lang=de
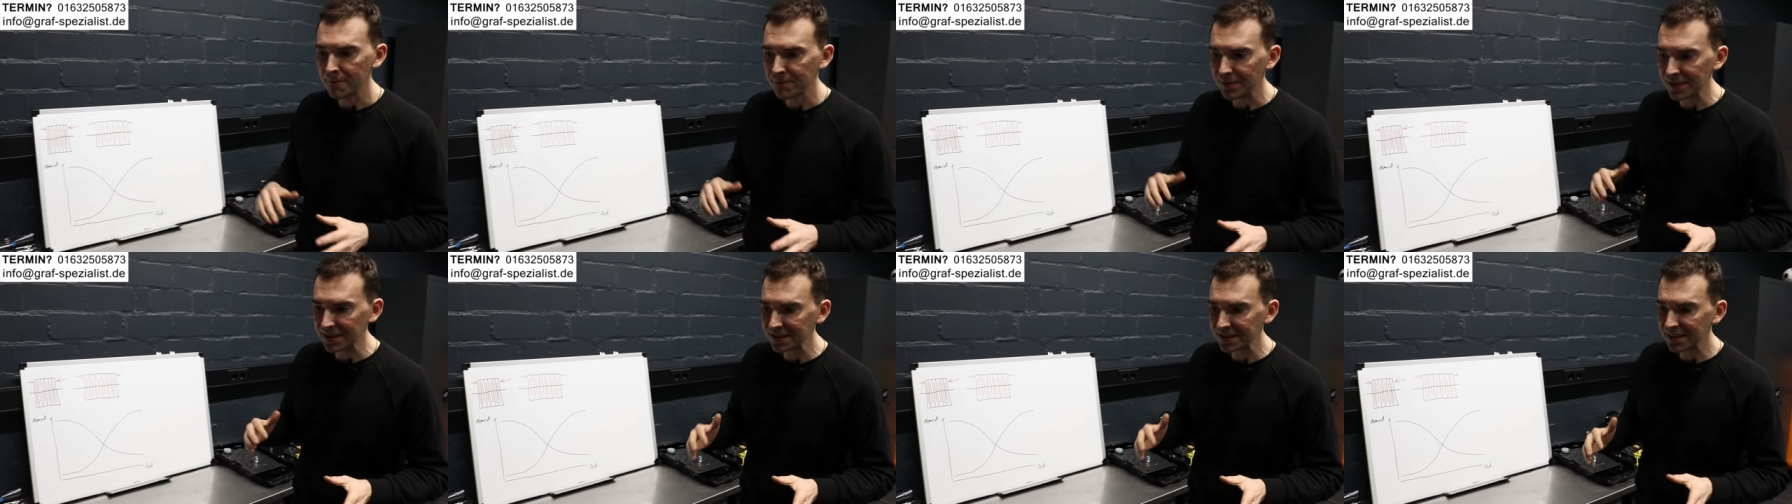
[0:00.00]

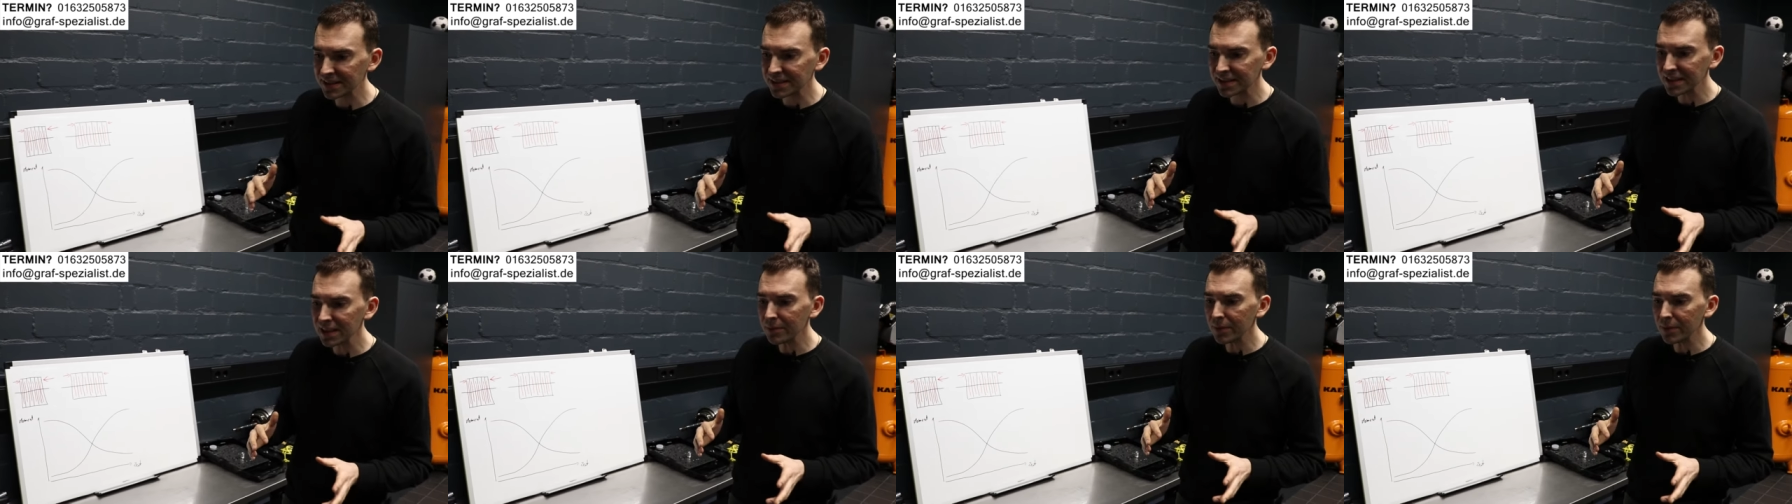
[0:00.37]
Das
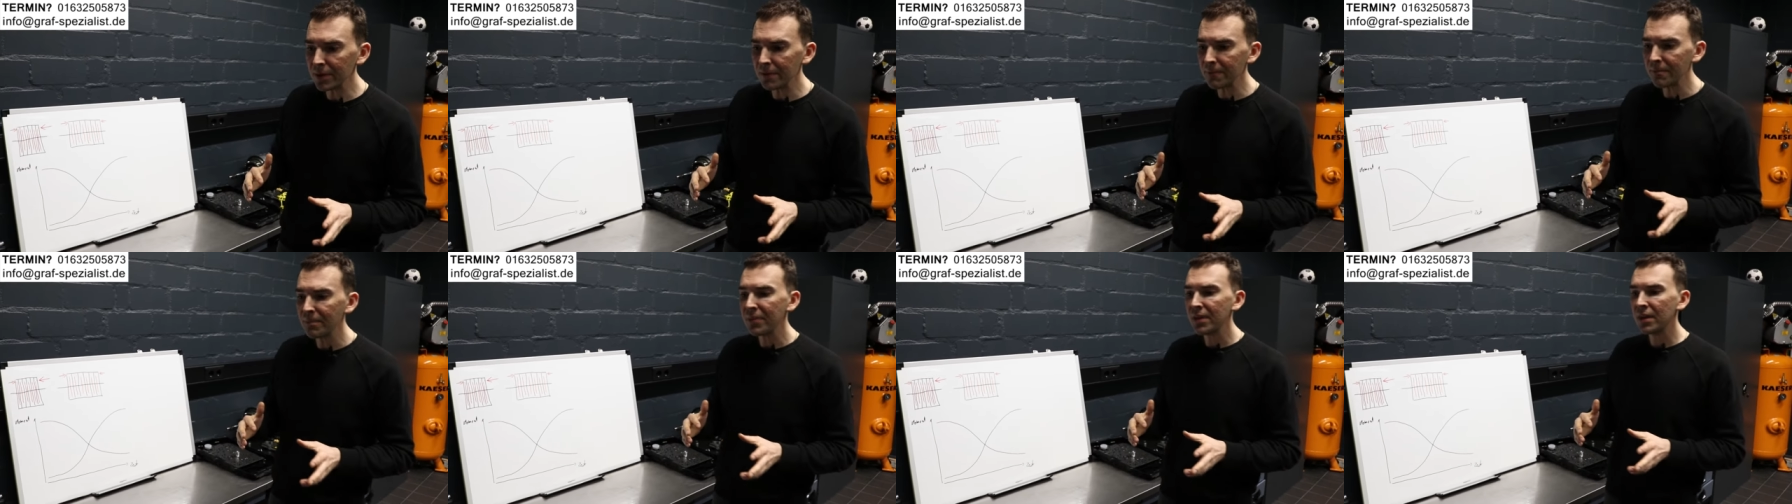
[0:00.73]

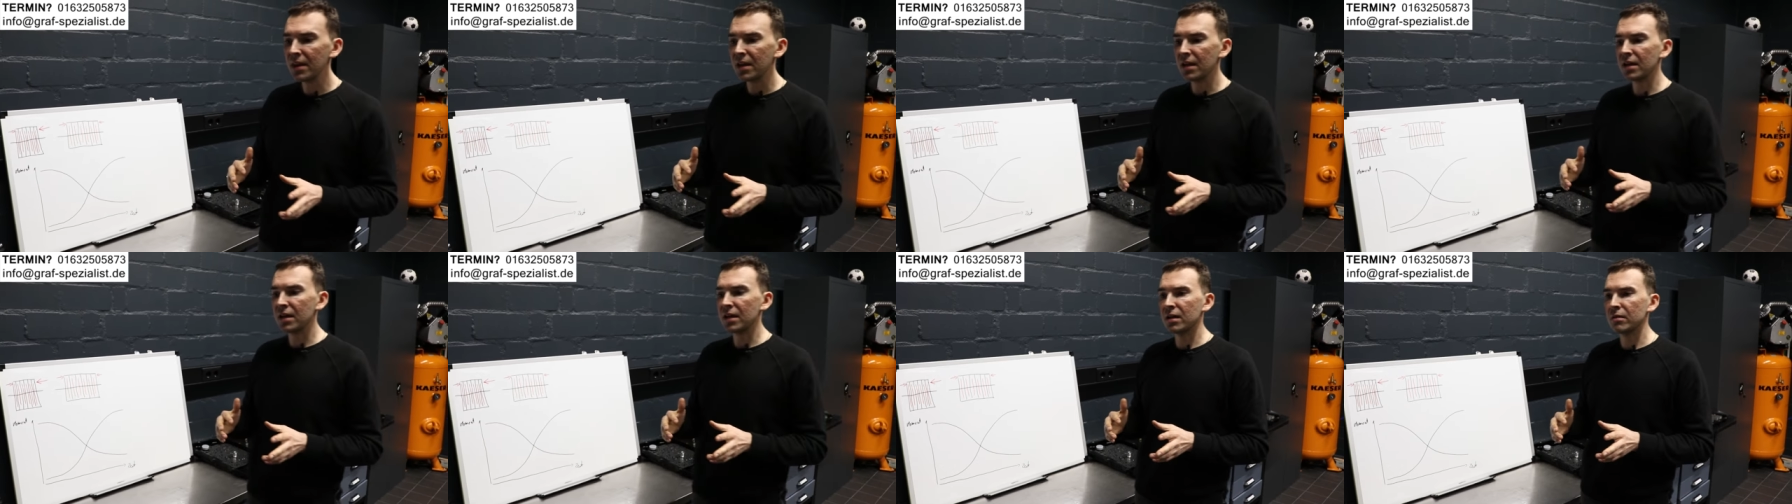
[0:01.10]
Getriebe
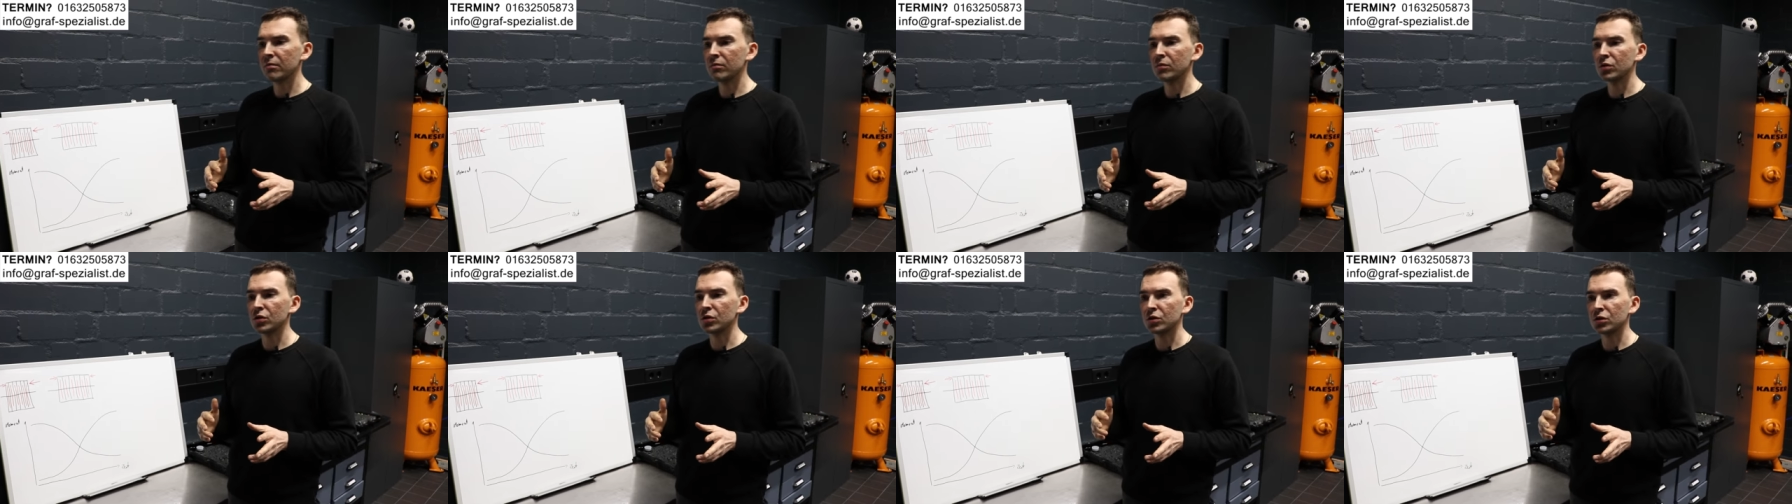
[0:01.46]
äh,
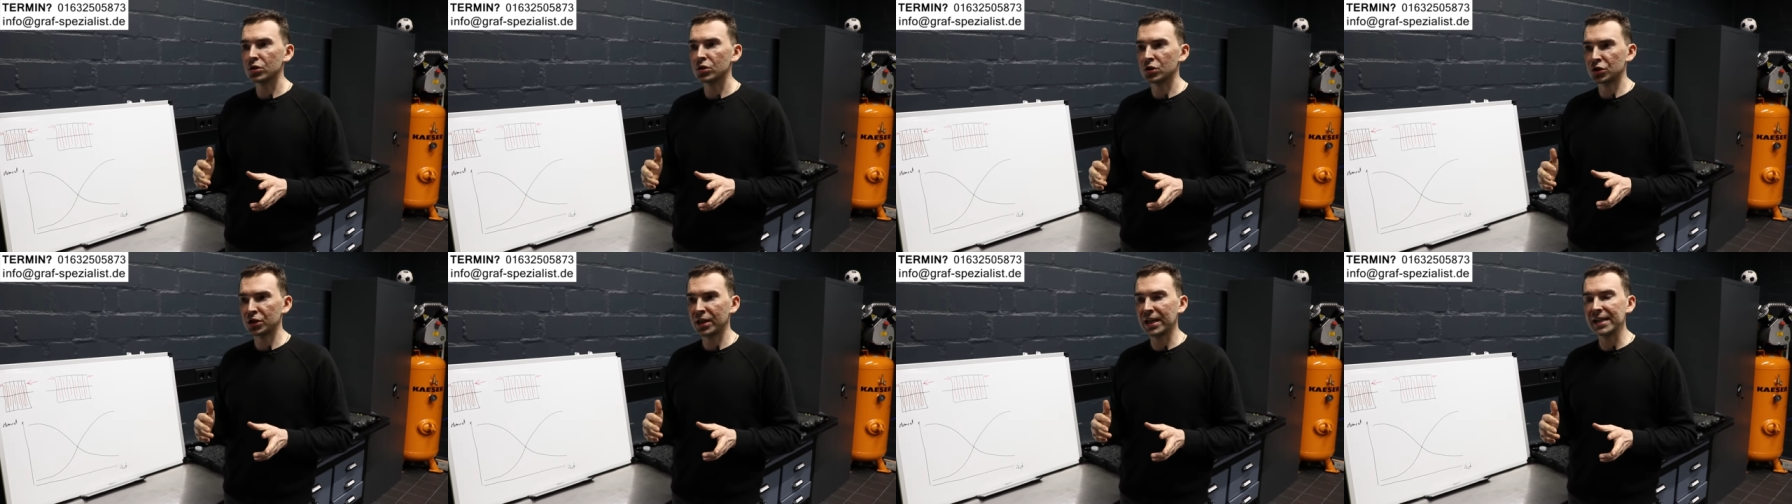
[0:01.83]

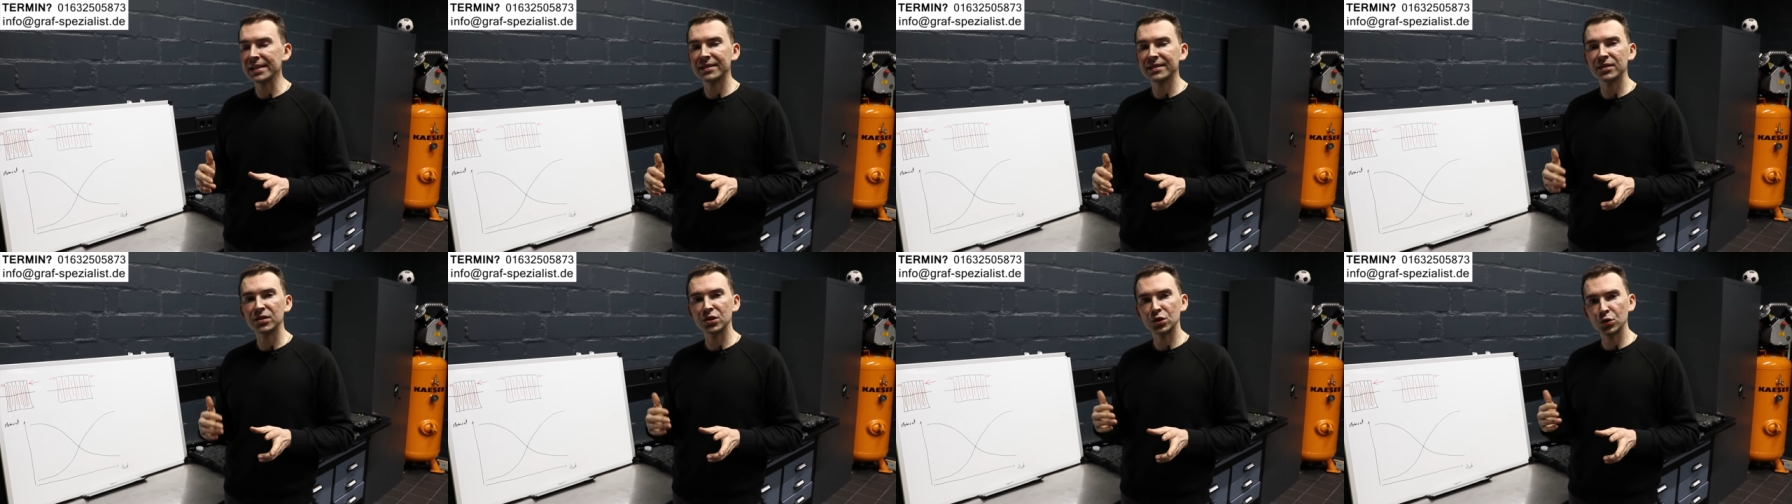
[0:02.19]

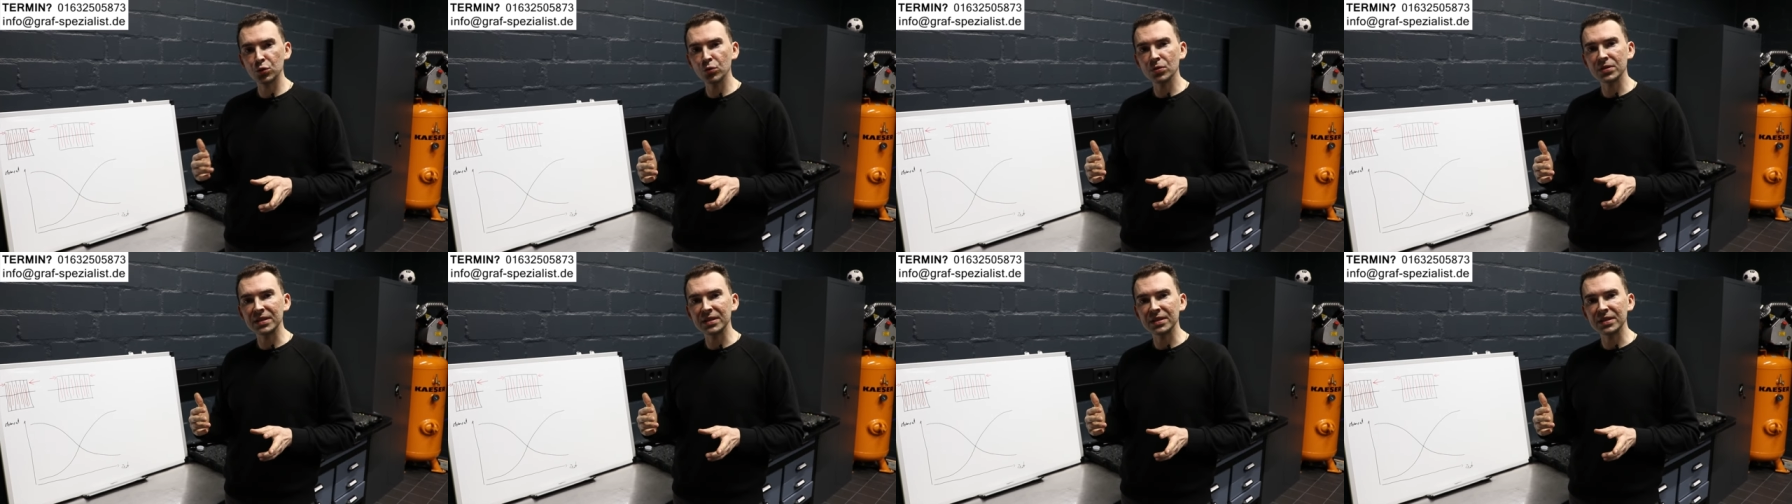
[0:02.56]
schaltet so,